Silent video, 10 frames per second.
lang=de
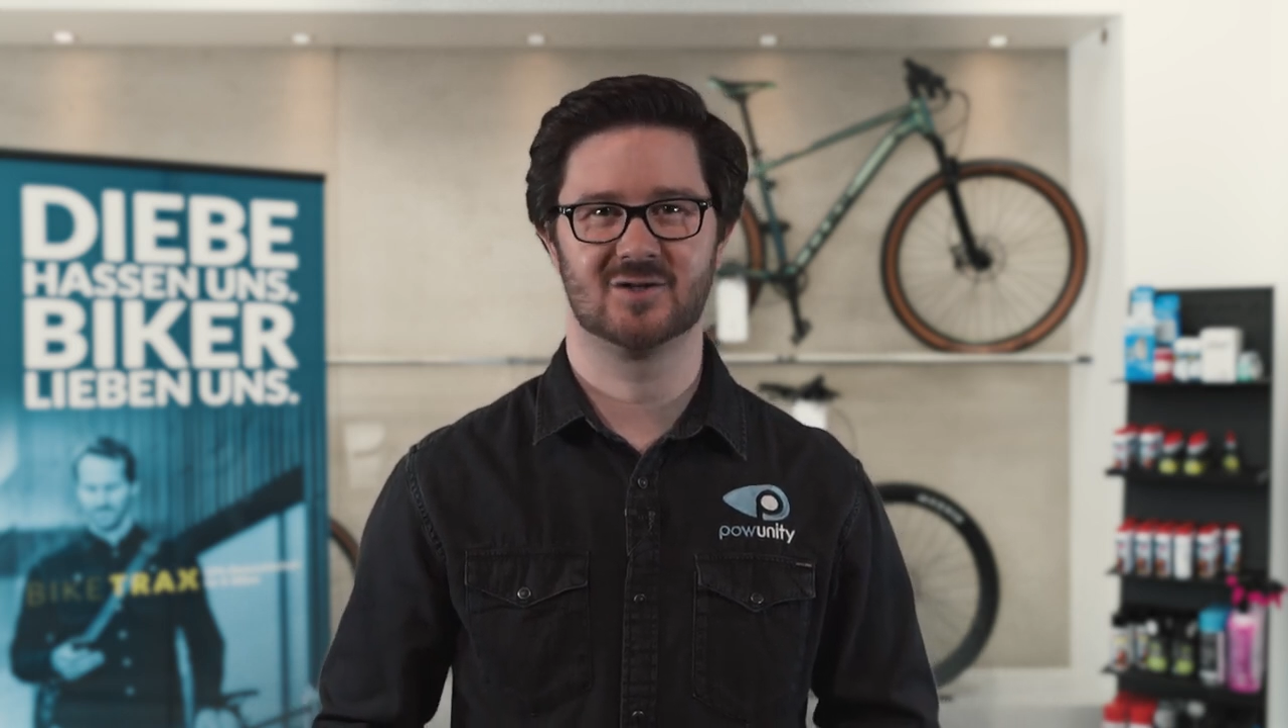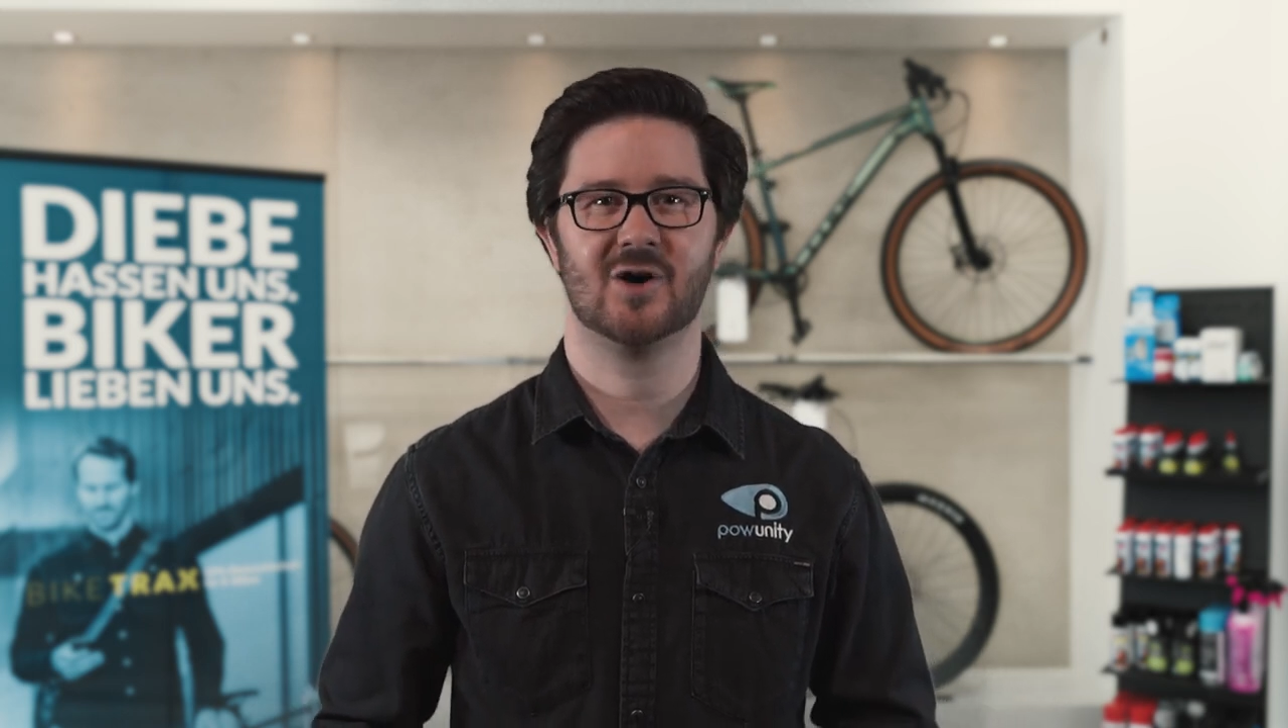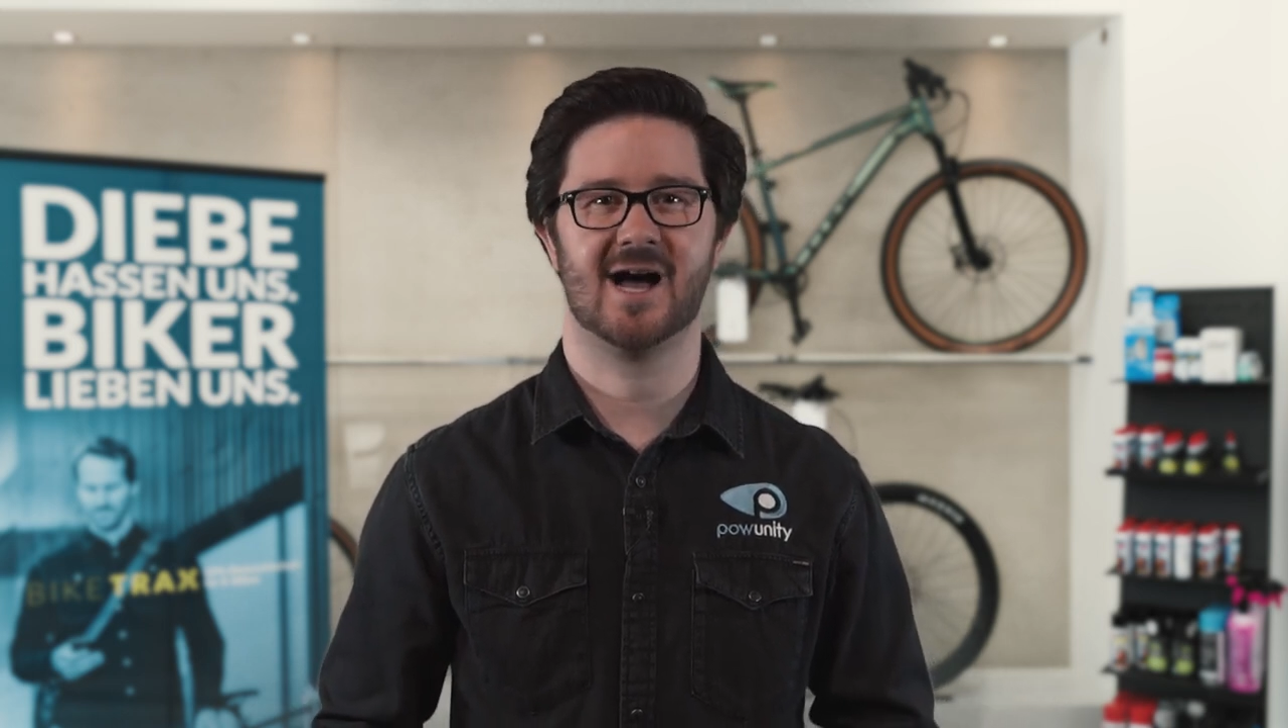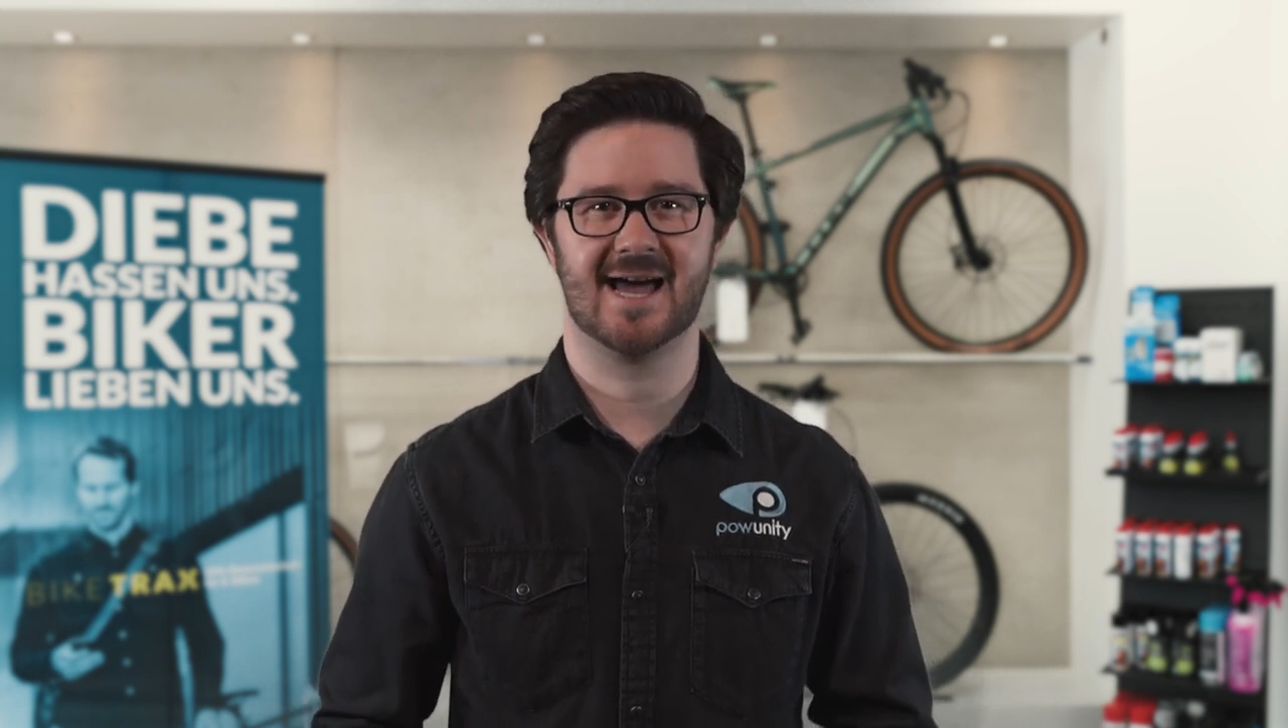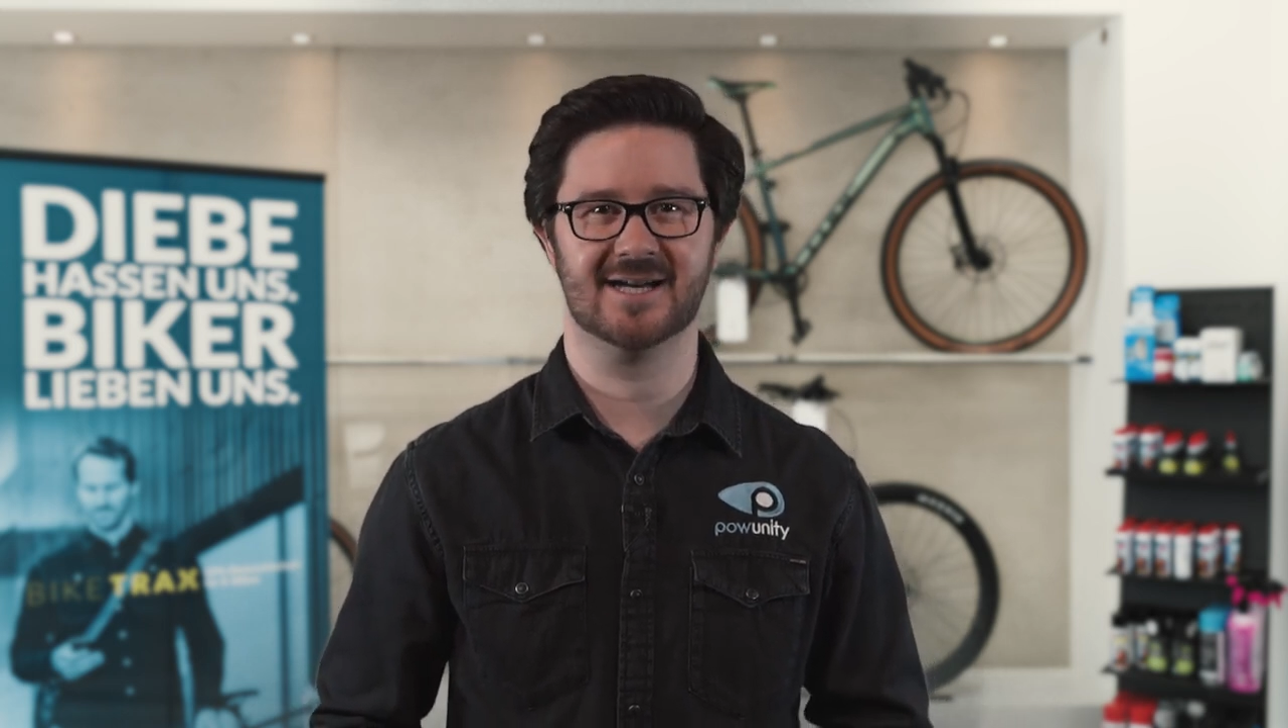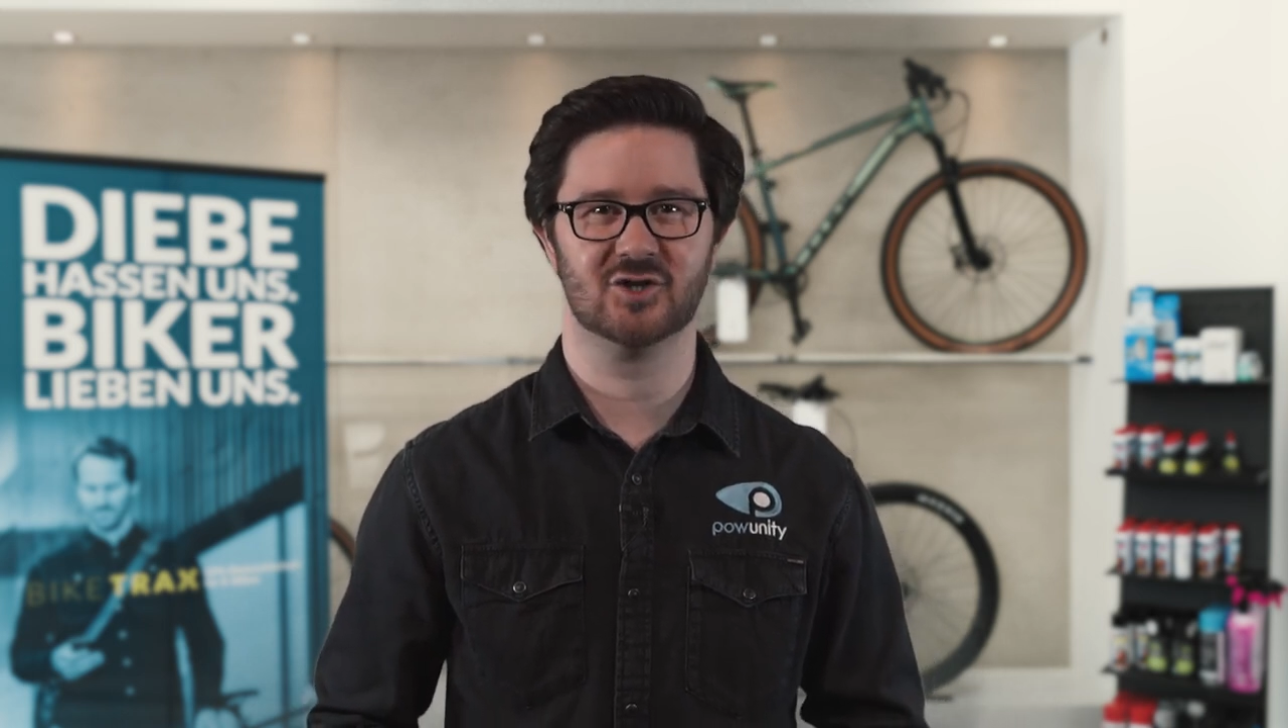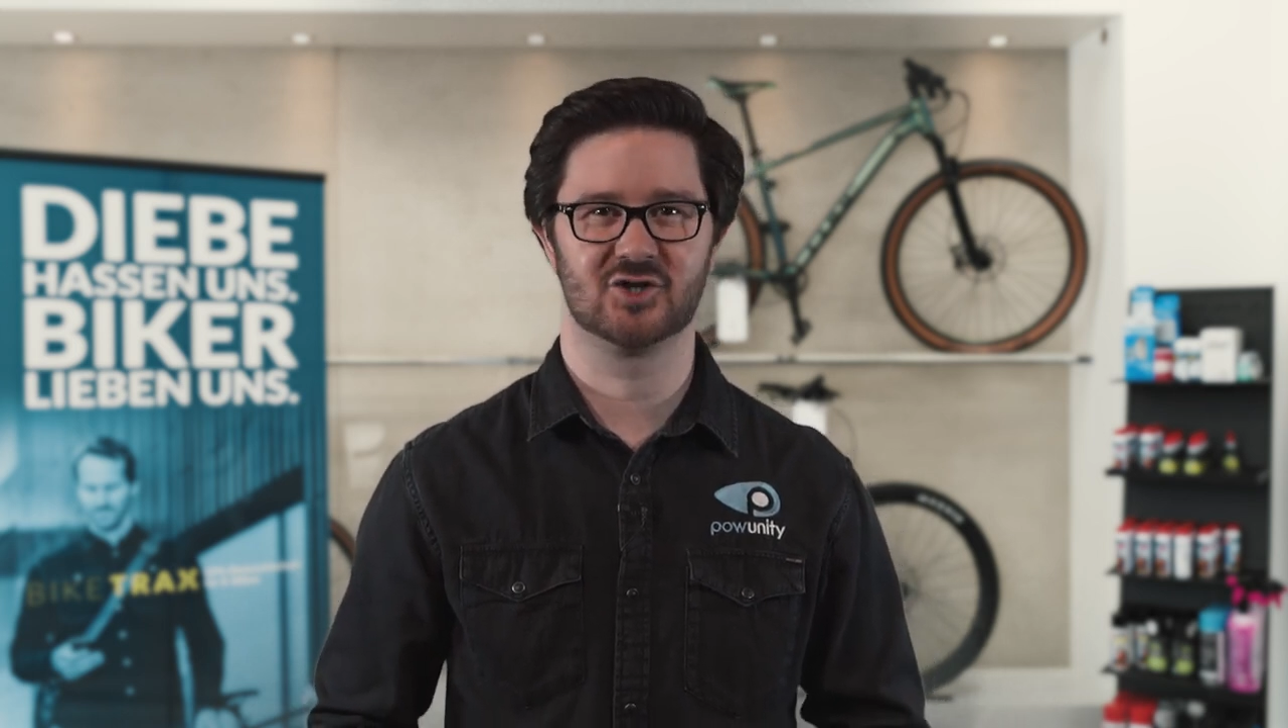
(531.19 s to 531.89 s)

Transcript: noch einen